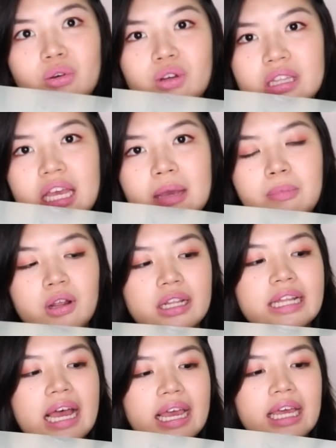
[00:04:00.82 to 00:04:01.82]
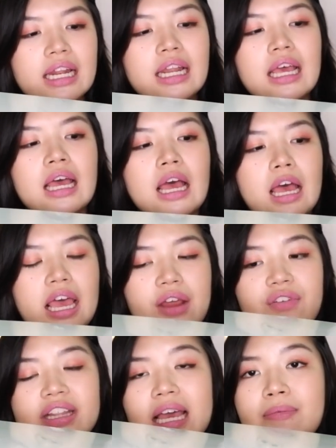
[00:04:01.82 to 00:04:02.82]
tong table dahil
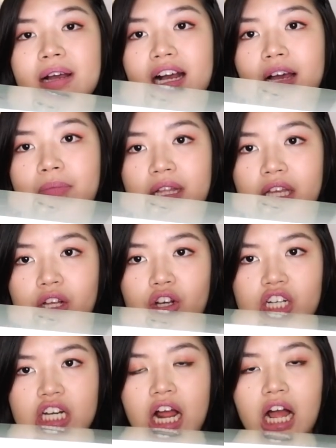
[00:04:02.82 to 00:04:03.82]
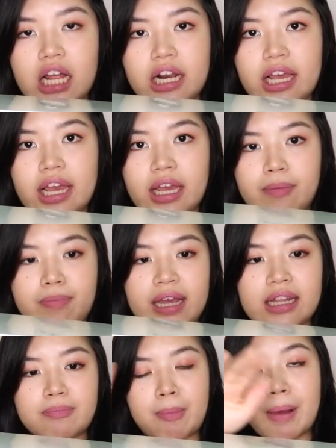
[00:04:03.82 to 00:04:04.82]
every time gagamitin ko siya, like,
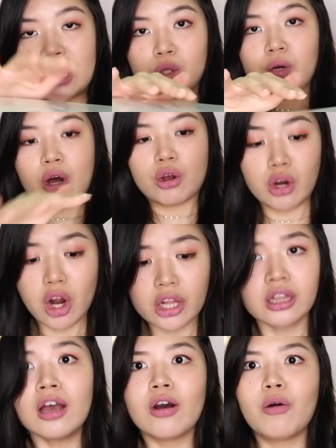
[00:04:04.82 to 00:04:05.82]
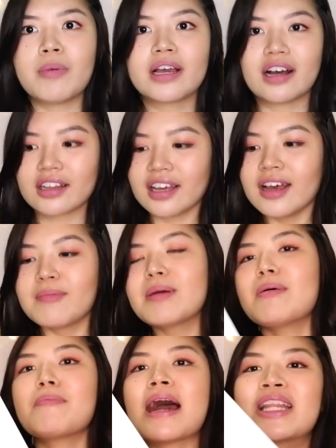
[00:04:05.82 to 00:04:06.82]
may papatong akong cloth. Oh my God. May
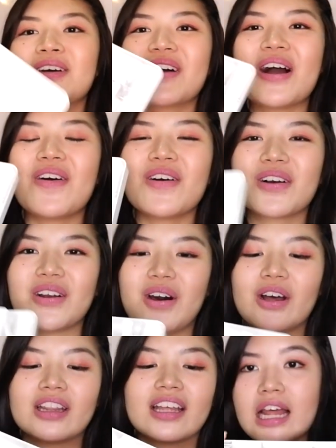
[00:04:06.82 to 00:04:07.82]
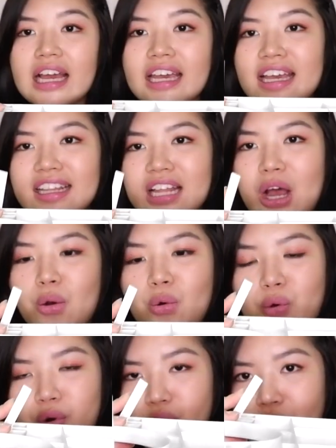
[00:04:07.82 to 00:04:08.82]
papatong akong cloth. Laging
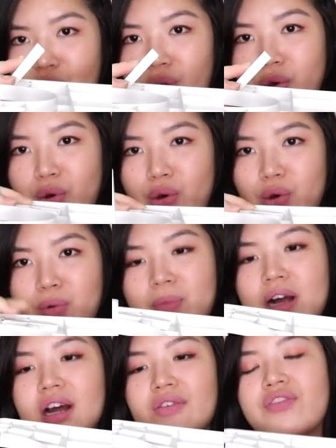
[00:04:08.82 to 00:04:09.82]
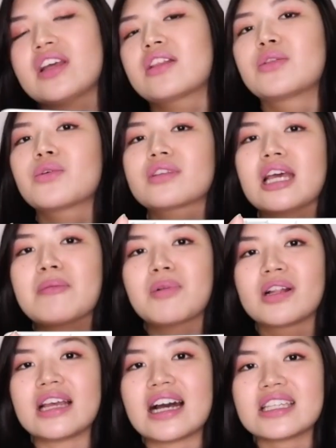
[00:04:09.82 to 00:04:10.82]
nahuhulog yung mga seats nung
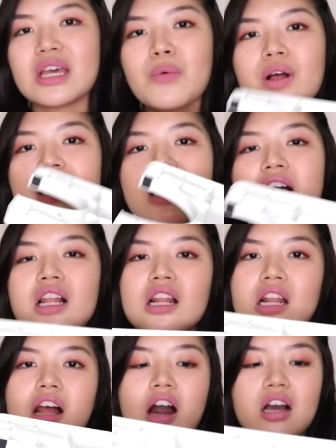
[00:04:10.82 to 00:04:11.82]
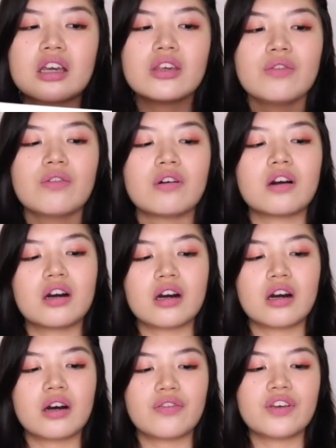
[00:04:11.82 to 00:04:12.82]
table niya kasi walang lock yung
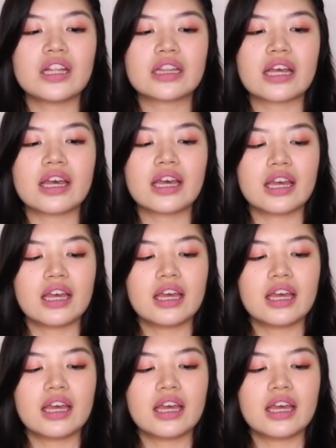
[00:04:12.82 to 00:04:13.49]
uh, ah, feet eh.